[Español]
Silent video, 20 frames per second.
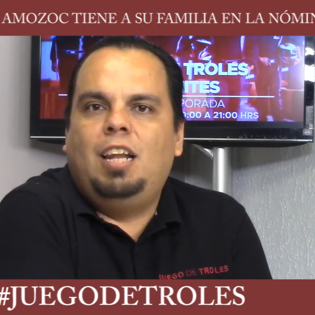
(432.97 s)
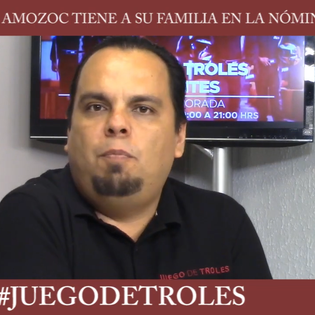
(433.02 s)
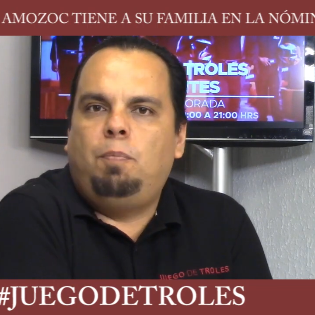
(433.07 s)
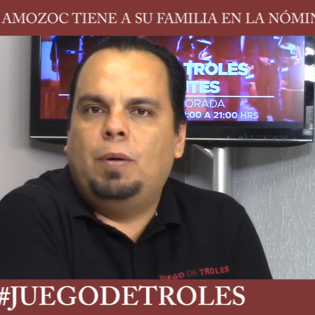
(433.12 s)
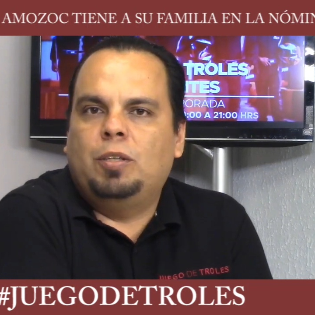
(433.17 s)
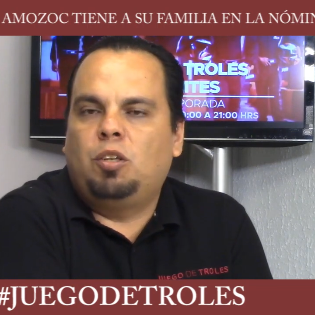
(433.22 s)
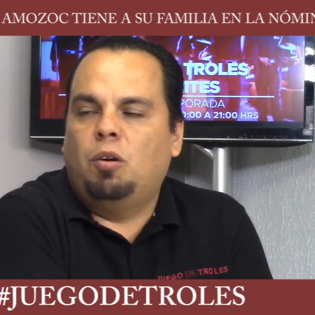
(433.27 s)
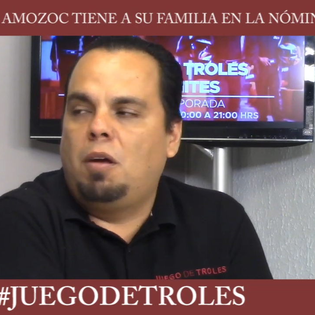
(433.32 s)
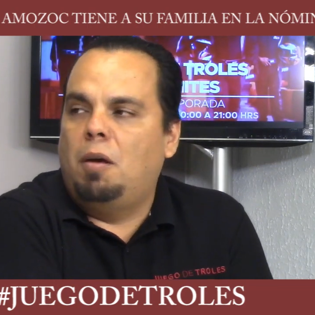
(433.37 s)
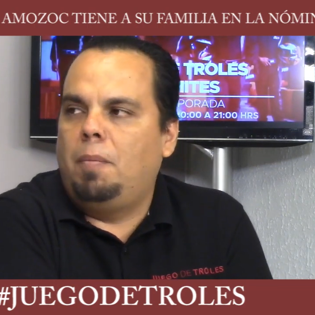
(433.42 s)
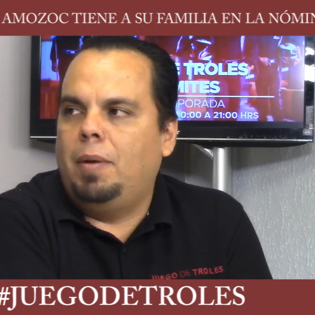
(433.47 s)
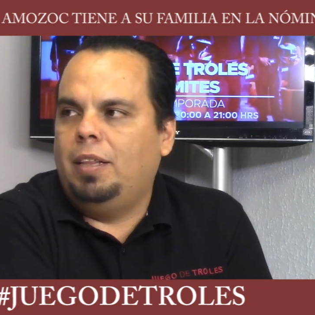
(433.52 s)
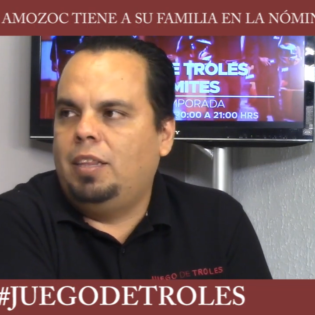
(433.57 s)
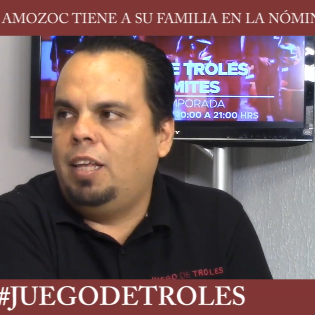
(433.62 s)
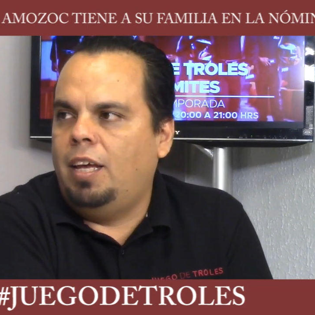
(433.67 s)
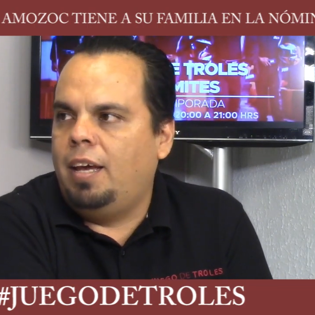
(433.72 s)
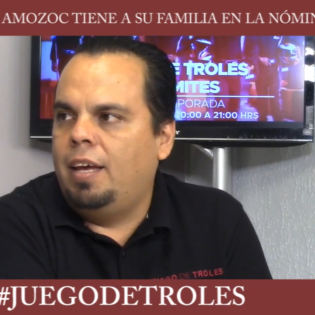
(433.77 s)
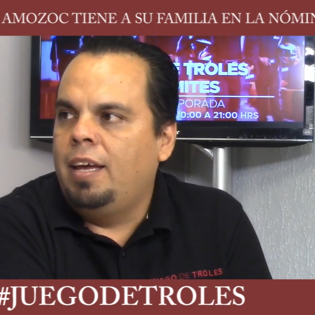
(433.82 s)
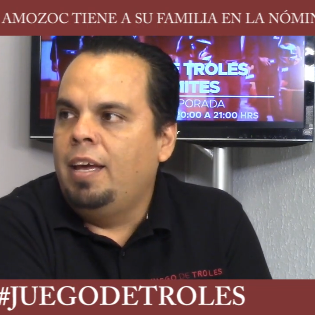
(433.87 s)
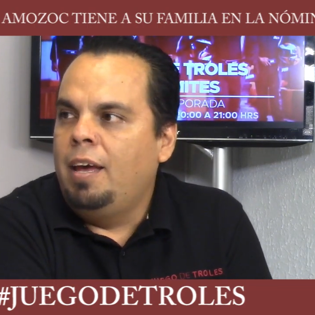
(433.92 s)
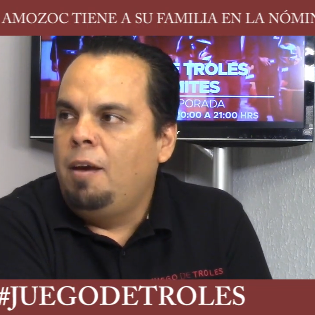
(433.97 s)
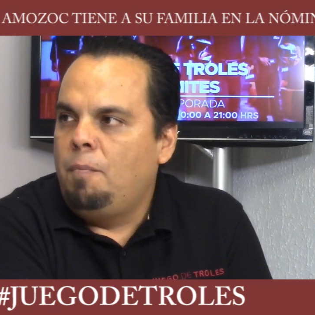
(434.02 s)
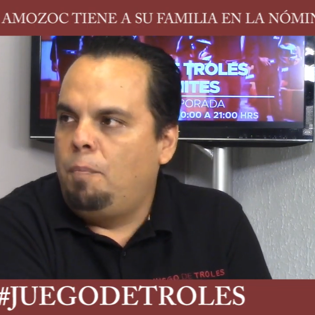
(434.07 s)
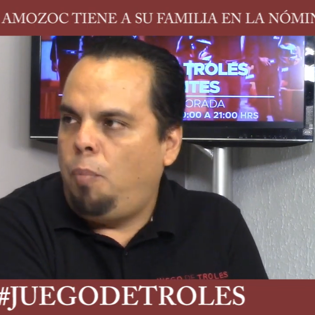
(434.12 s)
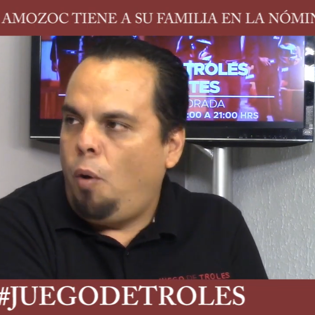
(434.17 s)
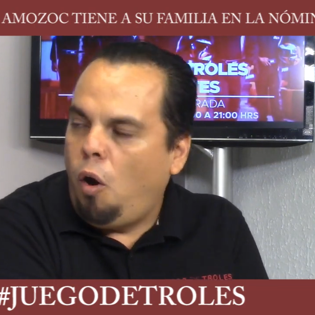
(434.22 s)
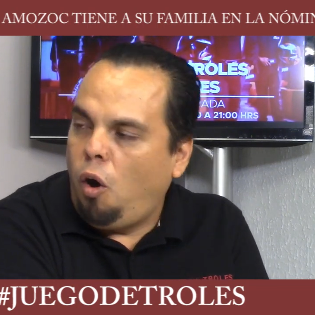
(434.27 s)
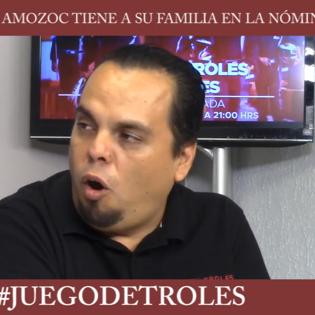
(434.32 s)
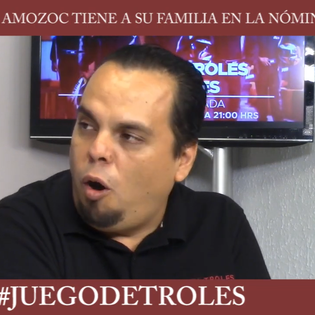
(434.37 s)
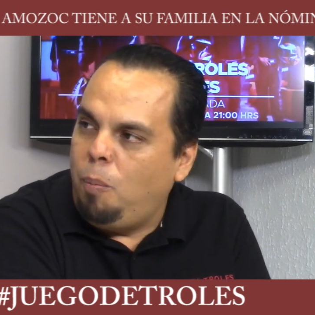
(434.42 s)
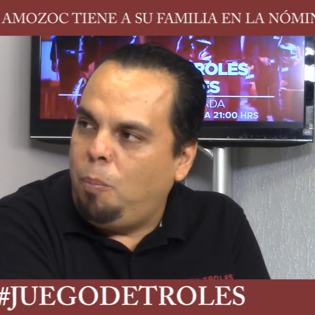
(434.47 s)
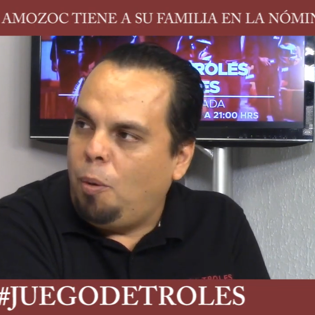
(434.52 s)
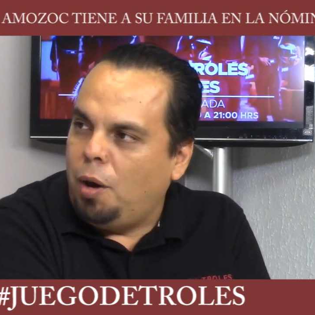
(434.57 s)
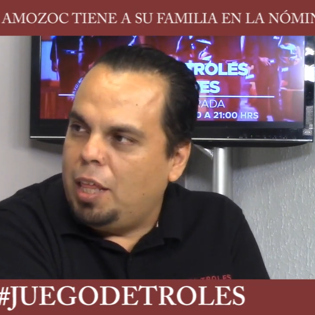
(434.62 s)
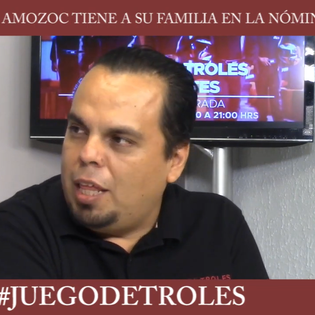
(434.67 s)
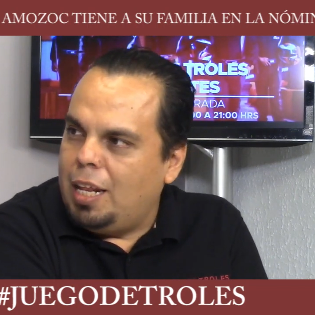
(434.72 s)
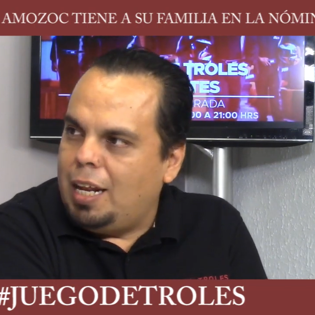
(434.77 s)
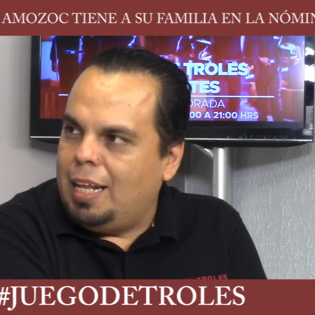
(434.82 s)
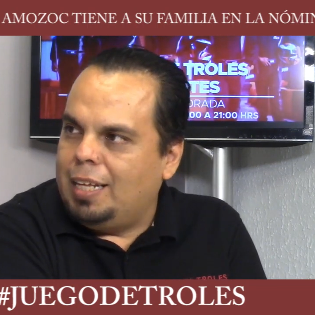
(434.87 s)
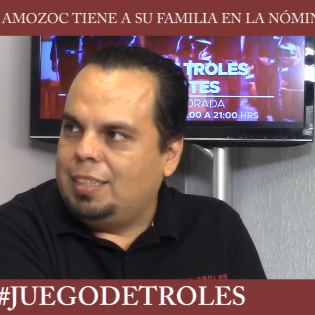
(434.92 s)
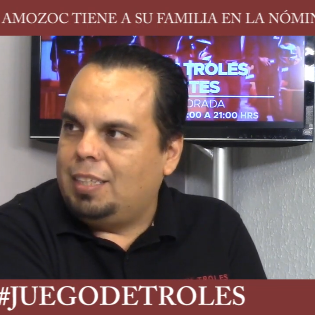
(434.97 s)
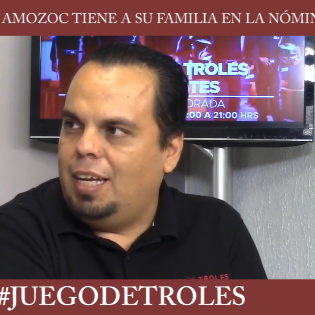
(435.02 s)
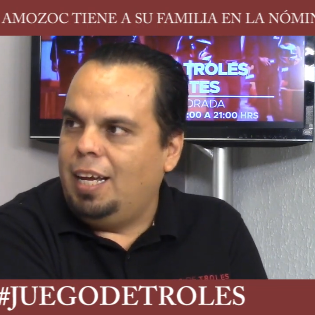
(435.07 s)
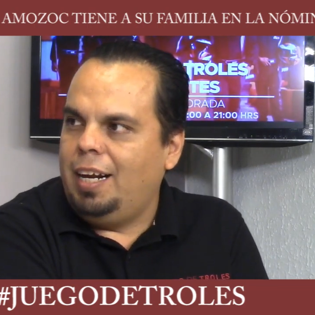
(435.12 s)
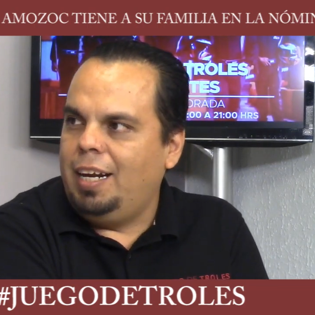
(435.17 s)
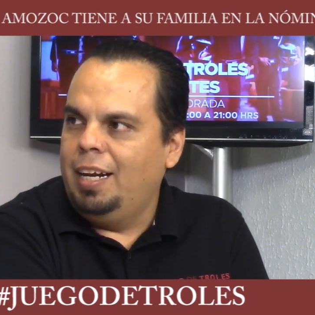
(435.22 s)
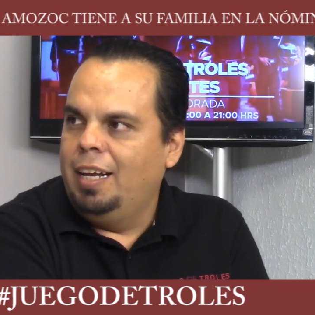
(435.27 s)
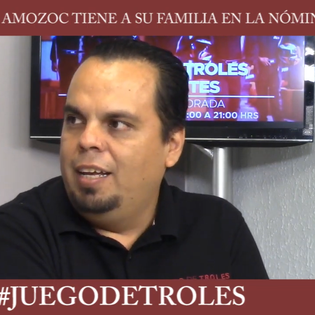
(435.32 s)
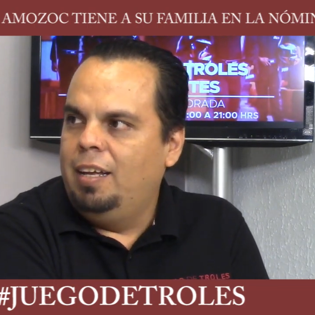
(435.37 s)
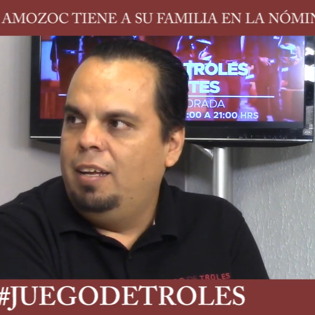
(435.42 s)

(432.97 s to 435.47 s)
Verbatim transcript: y pues obviamente poco pueden hacer